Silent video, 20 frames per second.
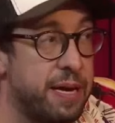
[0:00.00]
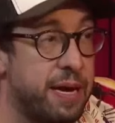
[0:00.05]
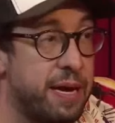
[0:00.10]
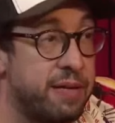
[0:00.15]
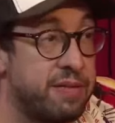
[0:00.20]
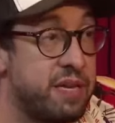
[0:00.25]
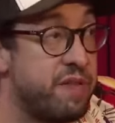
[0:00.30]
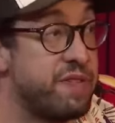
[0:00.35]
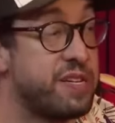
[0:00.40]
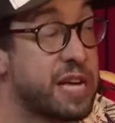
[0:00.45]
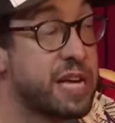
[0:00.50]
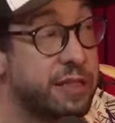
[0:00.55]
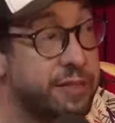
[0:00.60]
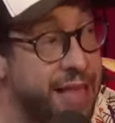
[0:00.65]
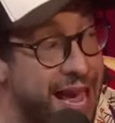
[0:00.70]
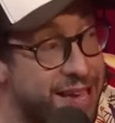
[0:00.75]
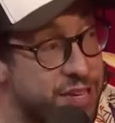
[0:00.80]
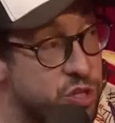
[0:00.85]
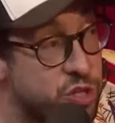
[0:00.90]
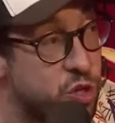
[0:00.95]
Porque a cerveja é
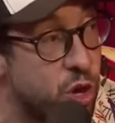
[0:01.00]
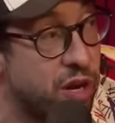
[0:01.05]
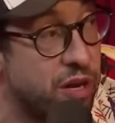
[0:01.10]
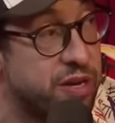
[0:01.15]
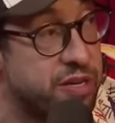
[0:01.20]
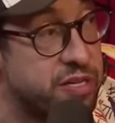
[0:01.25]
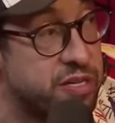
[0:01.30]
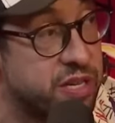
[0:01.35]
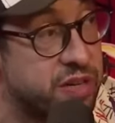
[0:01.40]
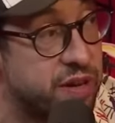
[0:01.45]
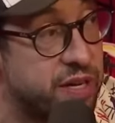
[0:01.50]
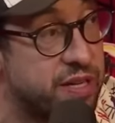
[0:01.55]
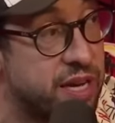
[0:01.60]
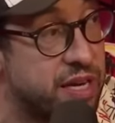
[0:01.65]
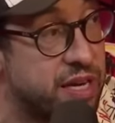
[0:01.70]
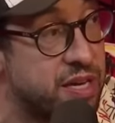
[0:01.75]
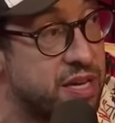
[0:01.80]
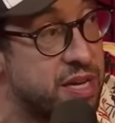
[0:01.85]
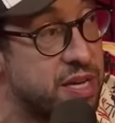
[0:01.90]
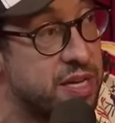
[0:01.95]
10 dólares, que vai
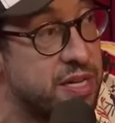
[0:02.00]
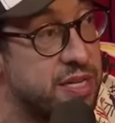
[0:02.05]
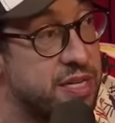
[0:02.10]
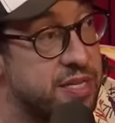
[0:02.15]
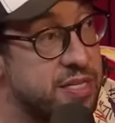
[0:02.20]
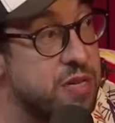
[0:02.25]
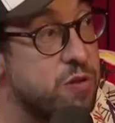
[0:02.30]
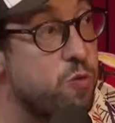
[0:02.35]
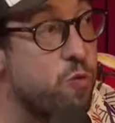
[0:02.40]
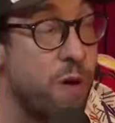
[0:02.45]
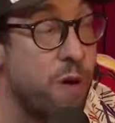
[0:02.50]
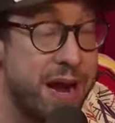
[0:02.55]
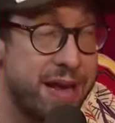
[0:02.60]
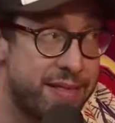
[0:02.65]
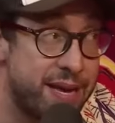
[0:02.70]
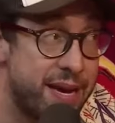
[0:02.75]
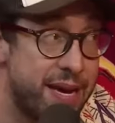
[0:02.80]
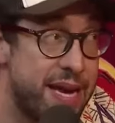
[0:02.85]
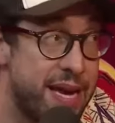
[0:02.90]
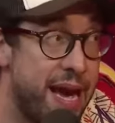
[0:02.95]
dar
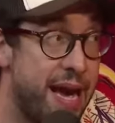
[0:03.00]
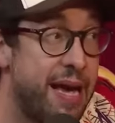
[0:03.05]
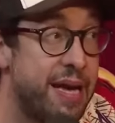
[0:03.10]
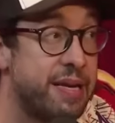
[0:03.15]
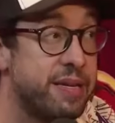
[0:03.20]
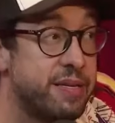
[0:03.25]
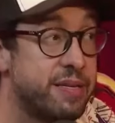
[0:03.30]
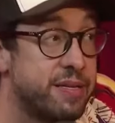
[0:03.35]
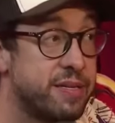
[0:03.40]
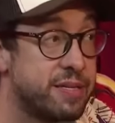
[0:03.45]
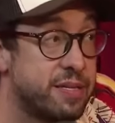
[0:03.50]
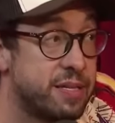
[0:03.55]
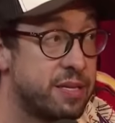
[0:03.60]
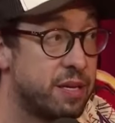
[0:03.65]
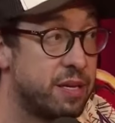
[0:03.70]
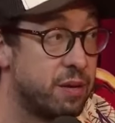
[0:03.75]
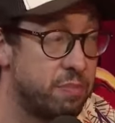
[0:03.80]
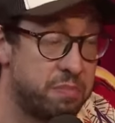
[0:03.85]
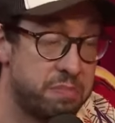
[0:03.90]
50 reais.